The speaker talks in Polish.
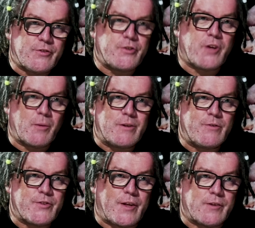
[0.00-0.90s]
na wszystkich
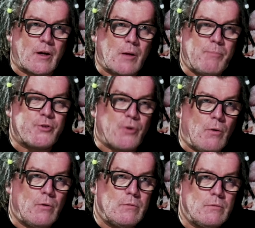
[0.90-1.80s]
manifestacjach. Po
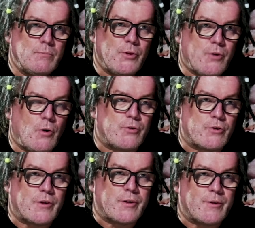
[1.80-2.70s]
co? Po co
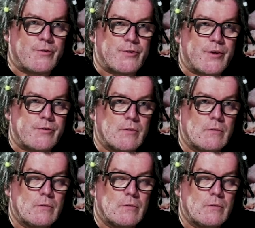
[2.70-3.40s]
chodzisz na te manifestacje?